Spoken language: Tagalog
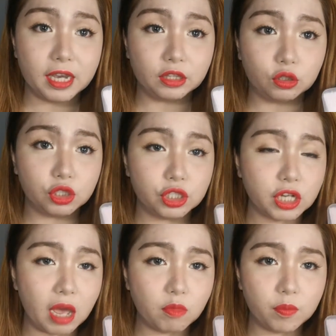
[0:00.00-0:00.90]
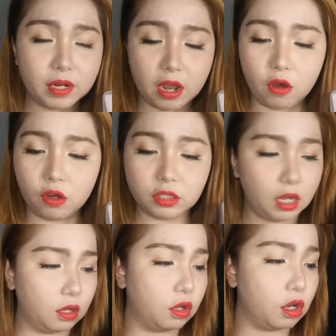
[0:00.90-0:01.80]
Ito siya, bumili ako
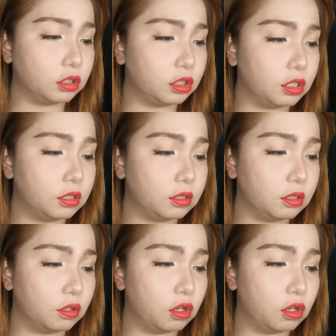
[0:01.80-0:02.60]
ng cotton,